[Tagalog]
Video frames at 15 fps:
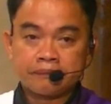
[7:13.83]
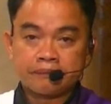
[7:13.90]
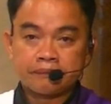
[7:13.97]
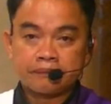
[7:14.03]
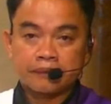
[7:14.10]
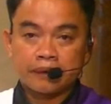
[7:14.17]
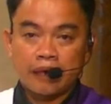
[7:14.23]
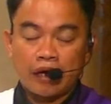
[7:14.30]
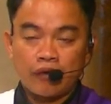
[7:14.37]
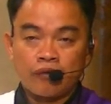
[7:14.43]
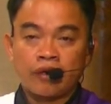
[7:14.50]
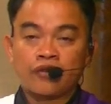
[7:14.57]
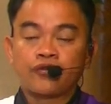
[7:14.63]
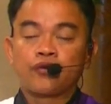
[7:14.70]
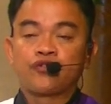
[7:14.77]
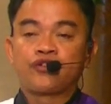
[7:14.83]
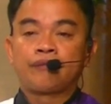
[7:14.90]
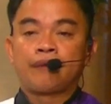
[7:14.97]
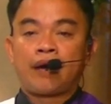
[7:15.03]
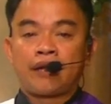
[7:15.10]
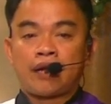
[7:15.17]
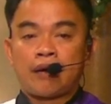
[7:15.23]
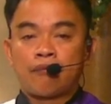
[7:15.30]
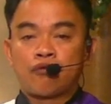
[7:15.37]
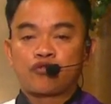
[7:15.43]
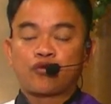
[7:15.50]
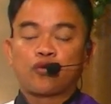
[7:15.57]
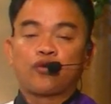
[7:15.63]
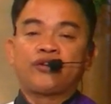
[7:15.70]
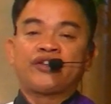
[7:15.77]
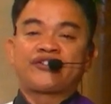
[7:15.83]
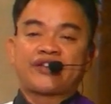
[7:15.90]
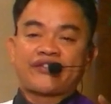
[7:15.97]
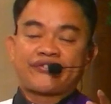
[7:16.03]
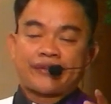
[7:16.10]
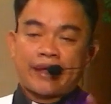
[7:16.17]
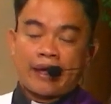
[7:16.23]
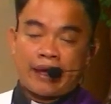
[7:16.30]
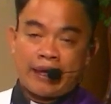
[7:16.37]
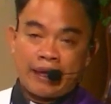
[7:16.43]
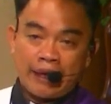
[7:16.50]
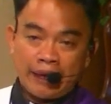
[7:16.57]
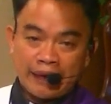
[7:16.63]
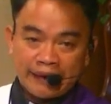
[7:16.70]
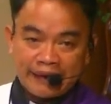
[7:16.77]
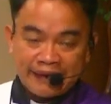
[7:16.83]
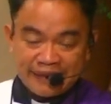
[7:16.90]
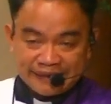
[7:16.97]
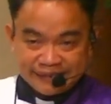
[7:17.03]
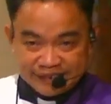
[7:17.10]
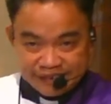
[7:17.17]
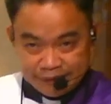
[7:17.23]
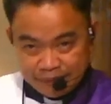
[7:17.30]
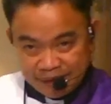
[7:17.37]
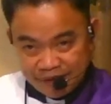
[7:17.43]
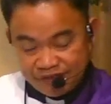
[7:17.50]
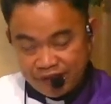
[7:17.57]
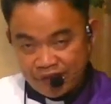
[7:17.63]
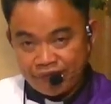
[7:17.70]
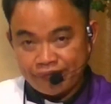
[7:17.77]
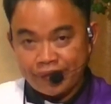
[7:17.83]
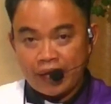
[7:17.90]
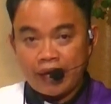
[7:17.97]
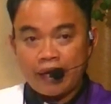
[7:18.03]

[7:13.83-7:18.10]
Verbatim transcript: karon nga sunod semana musulod na sadta diha sa Simana Santa